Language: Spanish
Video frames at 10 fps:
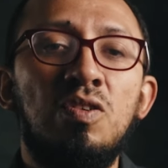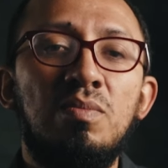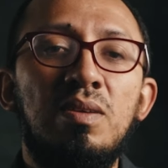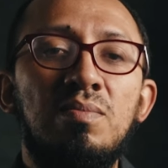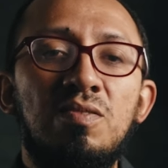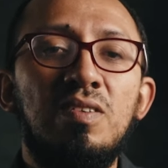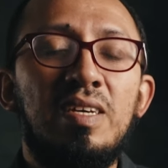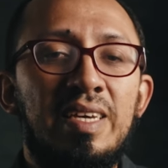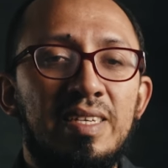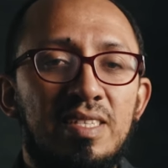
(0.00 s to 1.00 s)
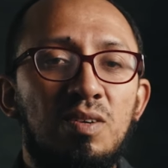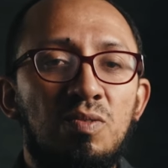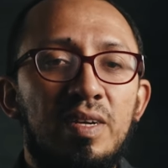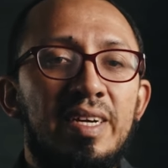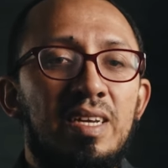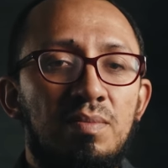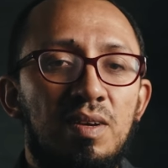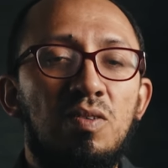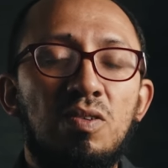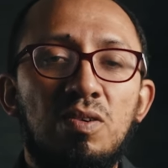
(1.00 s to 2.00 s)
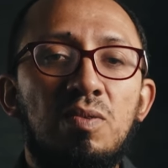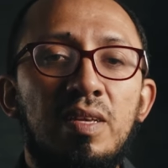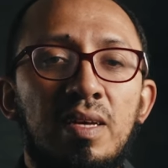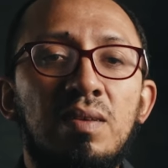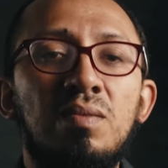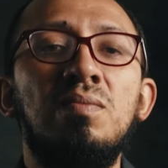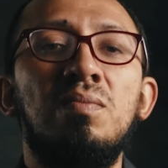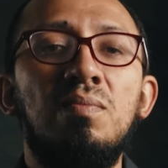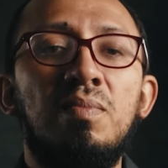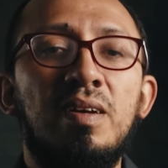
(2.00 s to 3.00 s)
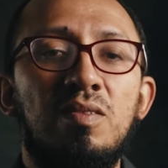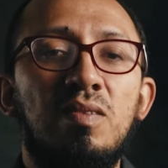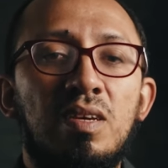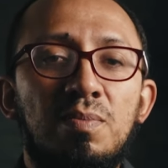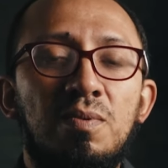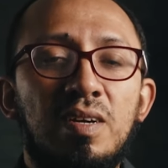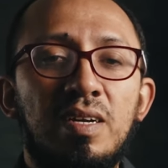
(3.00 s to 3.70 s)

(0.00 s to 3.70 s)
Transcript: hoy mismo y asegura el mejor cuidado para tu equipo